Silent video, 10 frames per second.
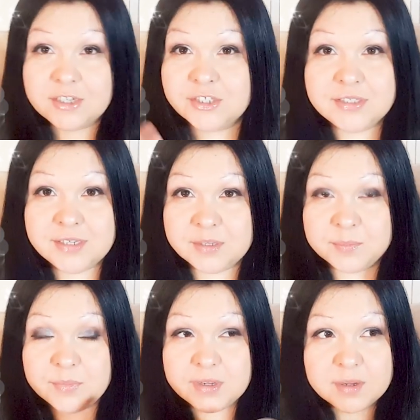я каждый
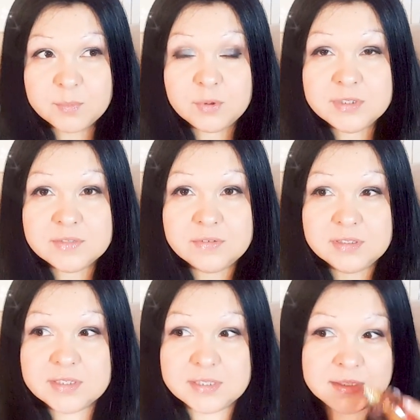день им
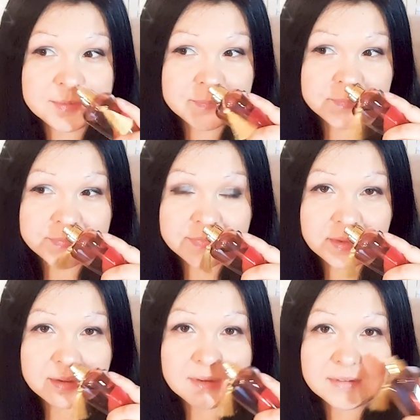пользовалась, и
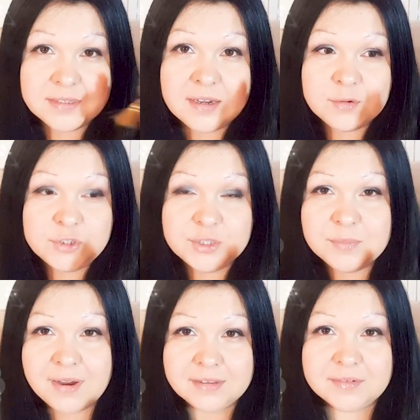я
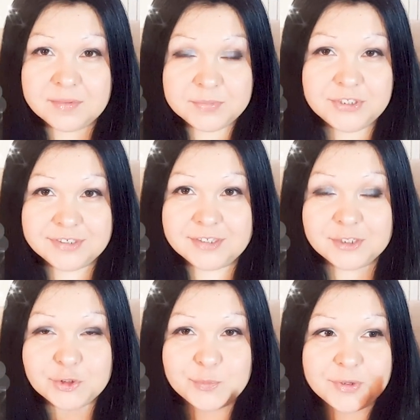очень мало вообще
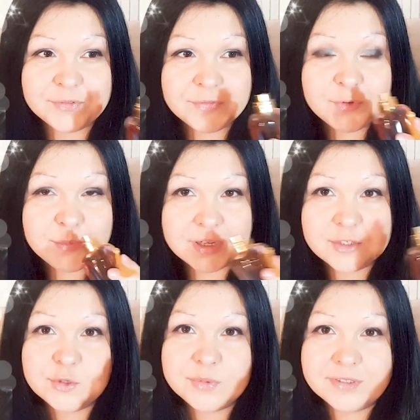наношу парфюм,
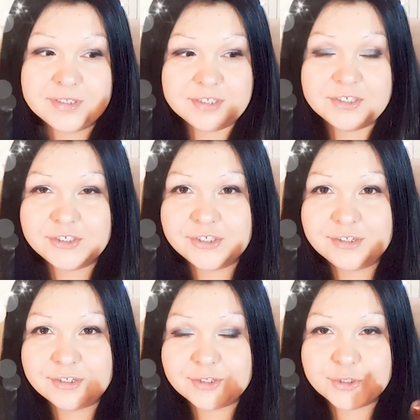особенно такие
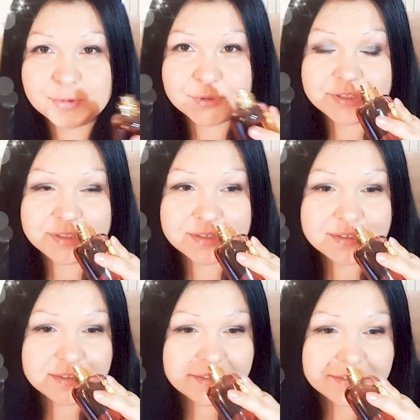сильные,
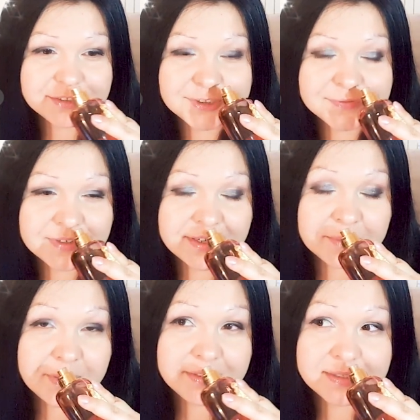стойкие
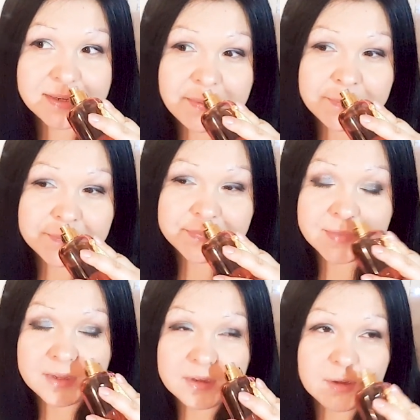нишевые ароматы.
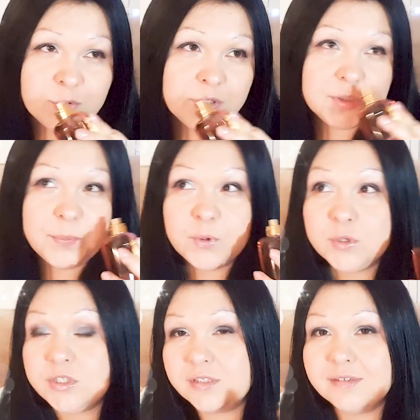Но это
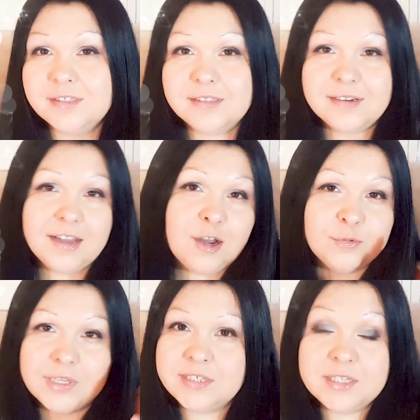просто, это
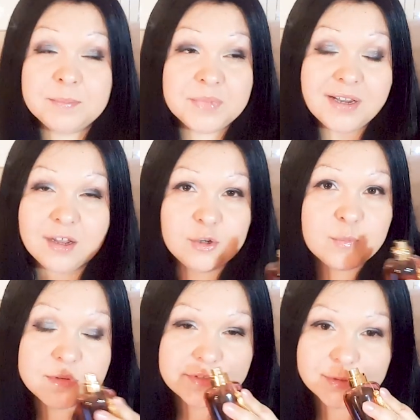такая у нас с ним мега
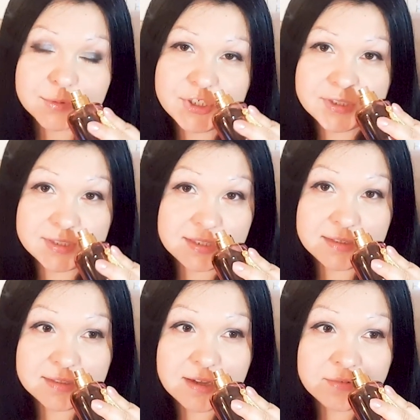любовь
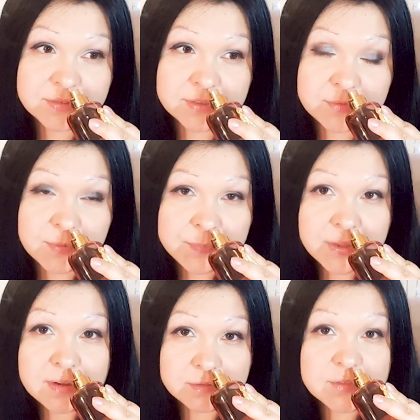случилась. Я недавно его
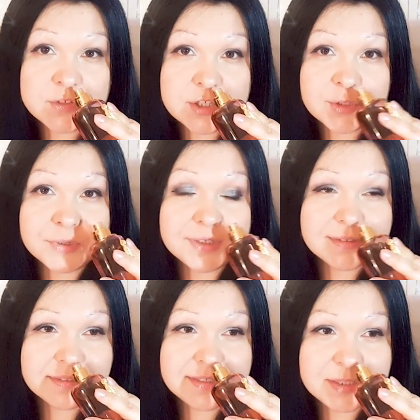вот
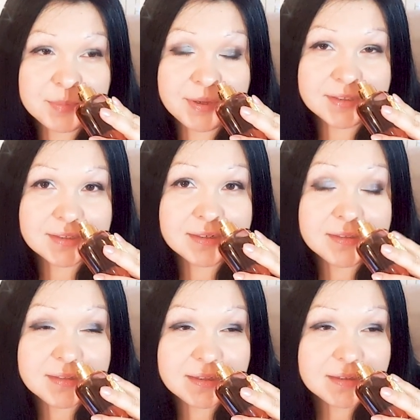весной для себя
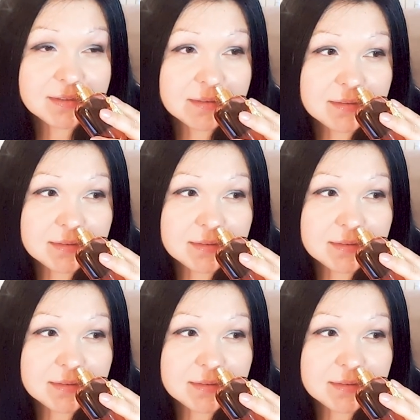открыла.